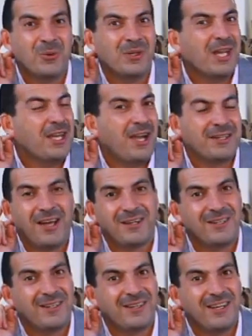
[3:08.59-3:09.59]
والله
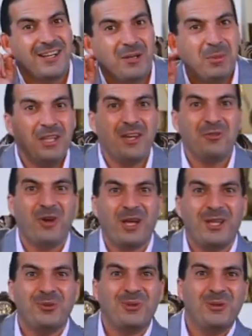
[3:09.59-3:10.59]
هتحرك مين يرفع
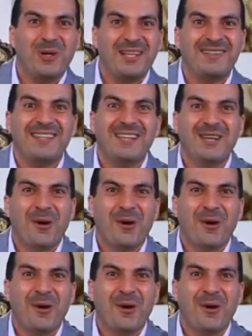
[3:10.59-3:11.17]
ايده دلوقتي